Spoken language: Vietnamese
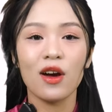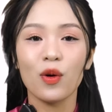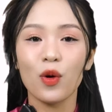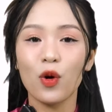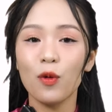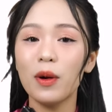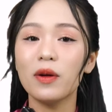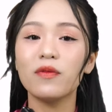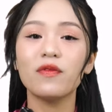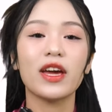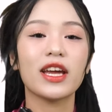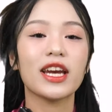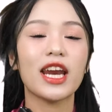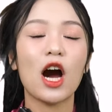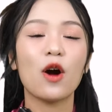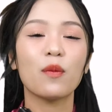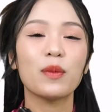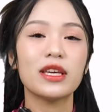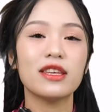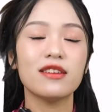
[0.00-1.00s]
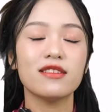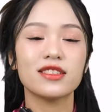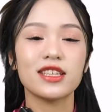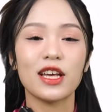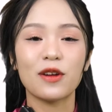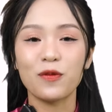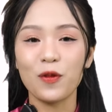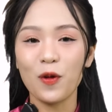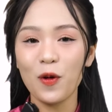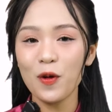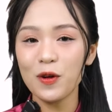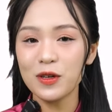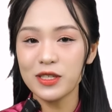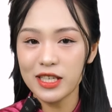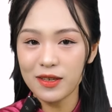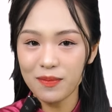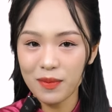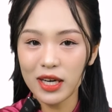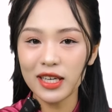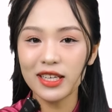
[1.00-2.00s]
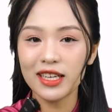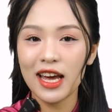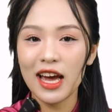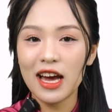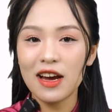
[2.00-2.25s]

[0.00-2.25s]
của Bệnh viện Đại học Y Dược Thành phố Hồ Chí Minh.